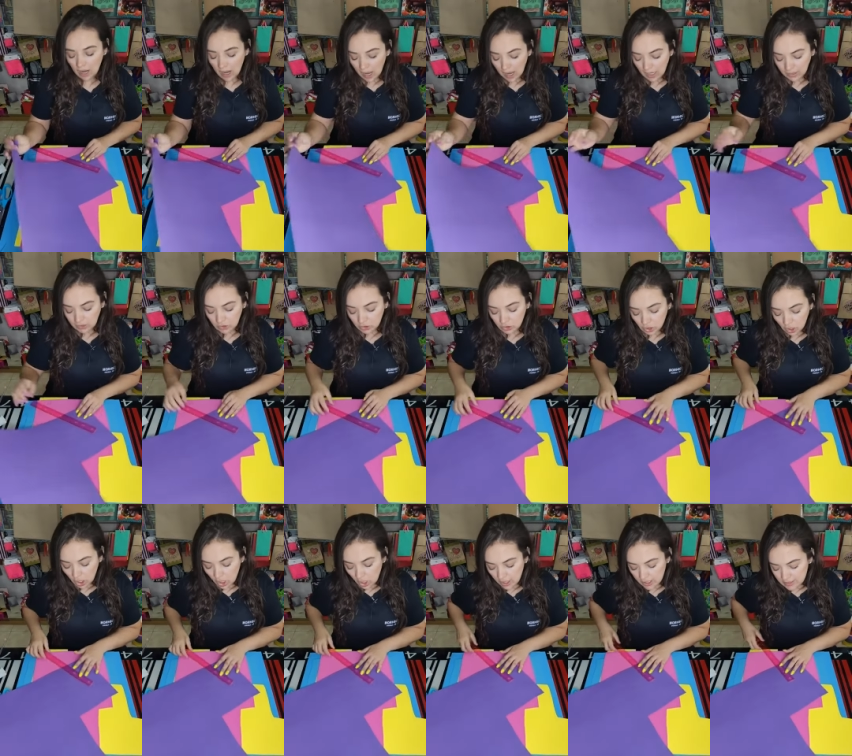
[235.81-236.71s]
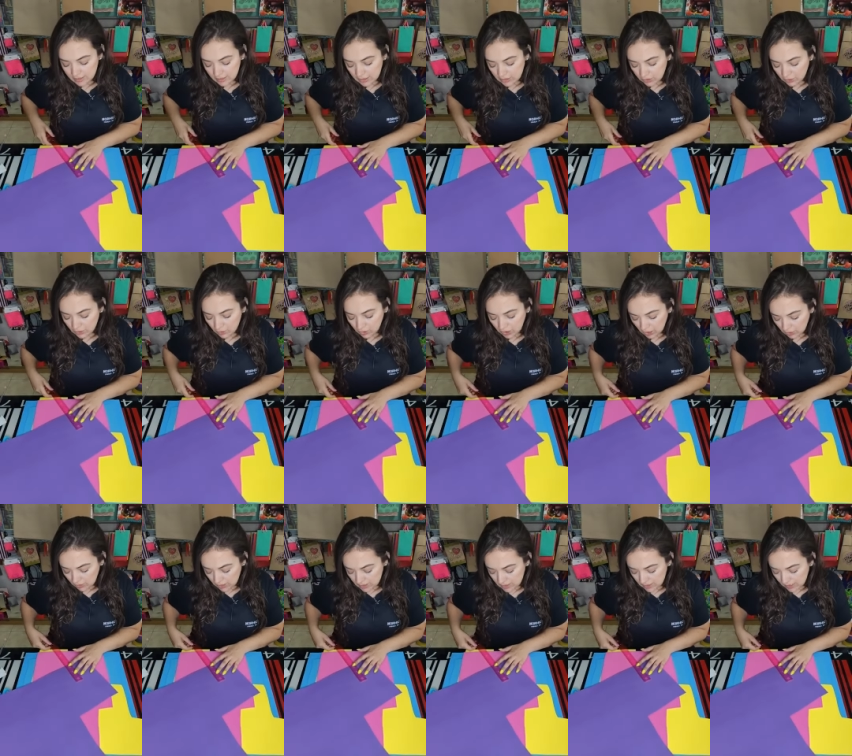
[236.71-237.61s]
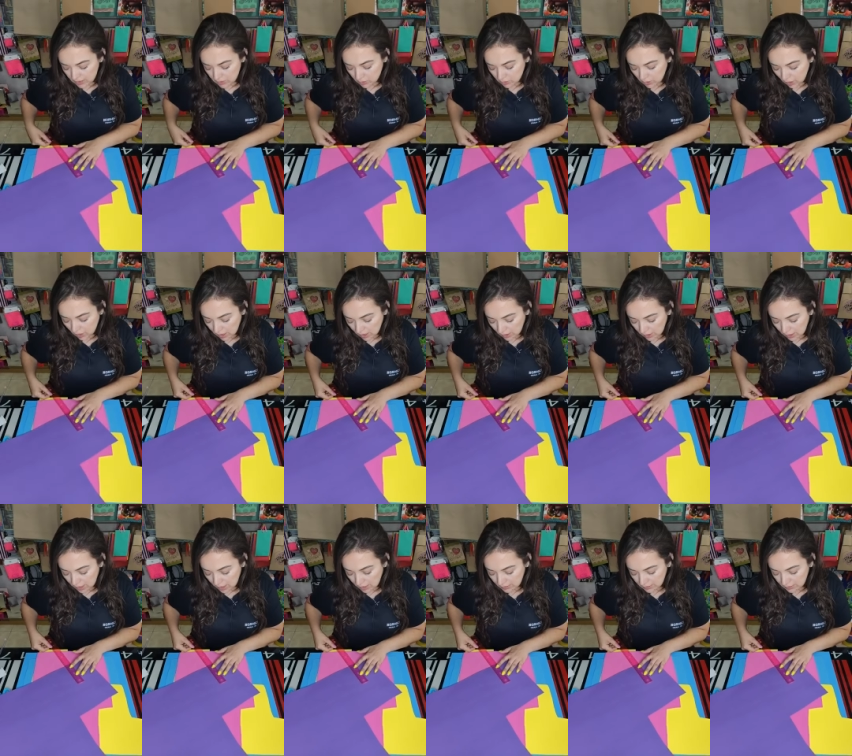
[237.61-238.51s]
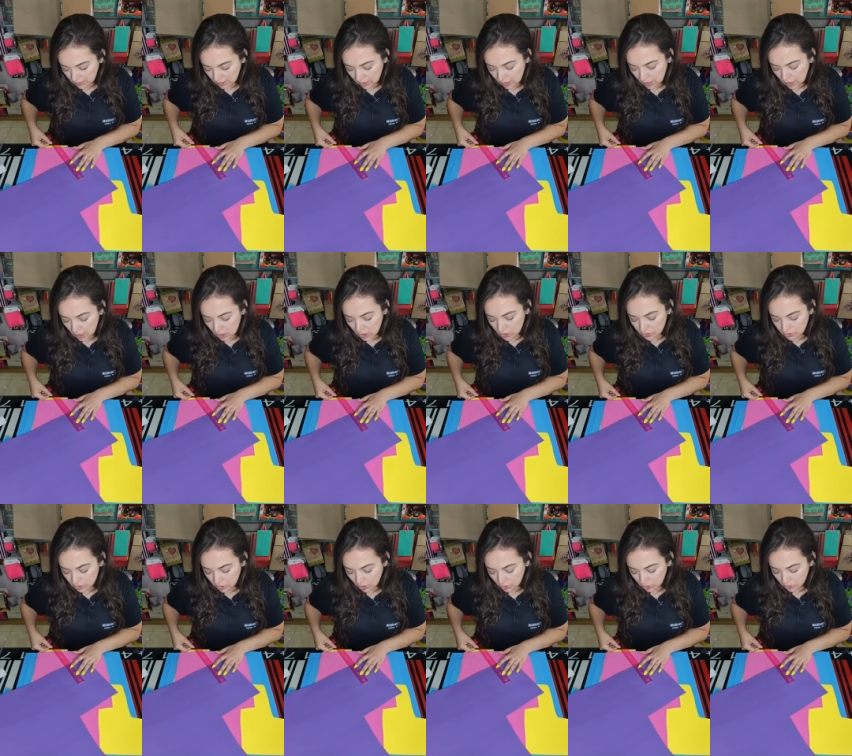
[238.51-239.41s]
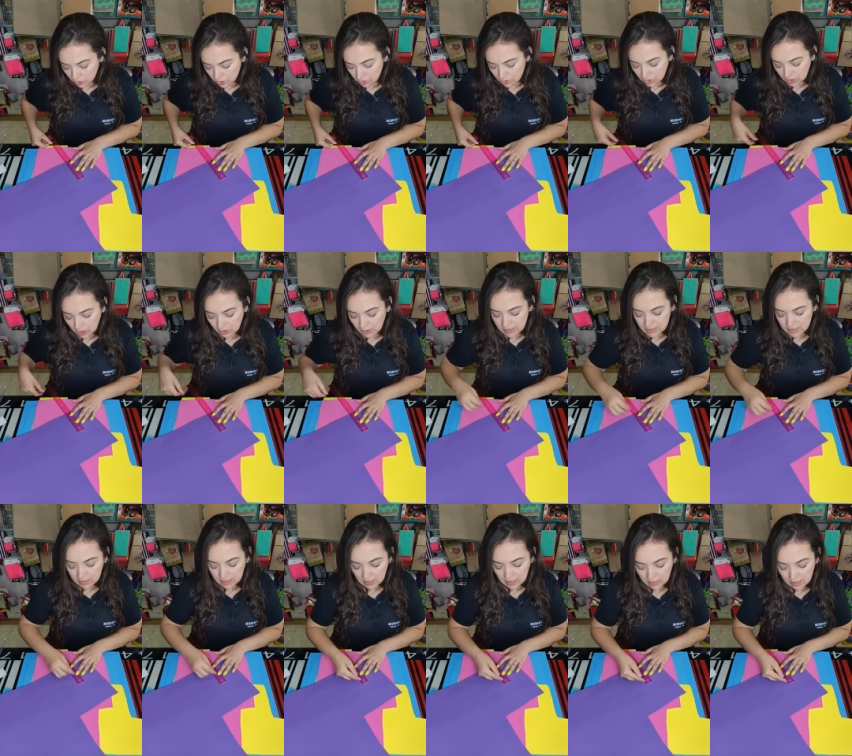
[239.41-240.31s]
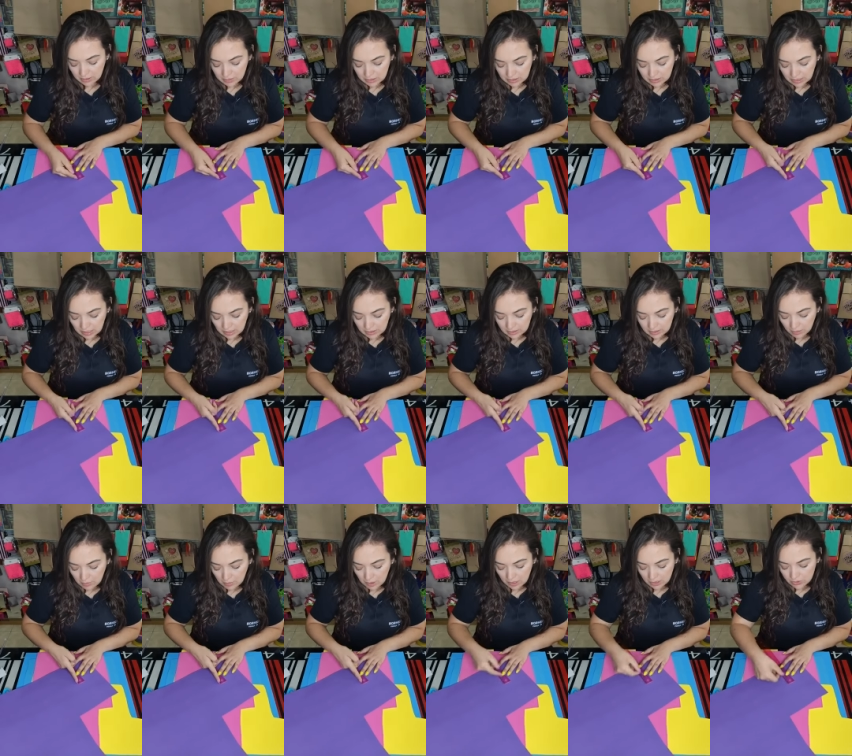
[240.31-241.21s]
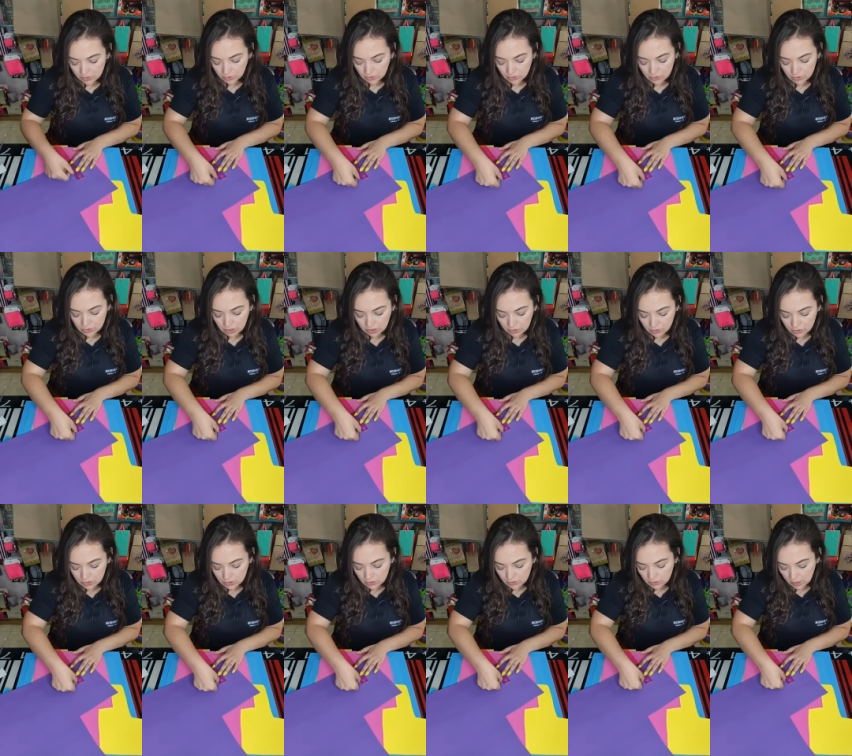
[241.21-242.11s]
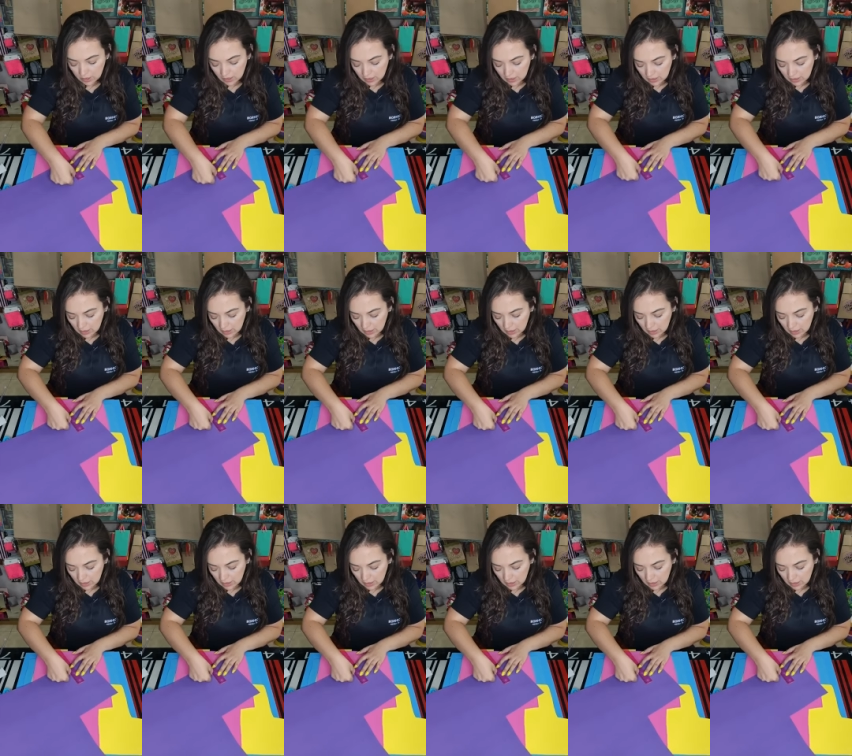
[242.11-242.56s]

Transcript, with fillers: Ay, no, es que yo no quiero hacer eso tan grande. Yo los quiero hacer en la mitad de tamaño que usted los hizo ahí.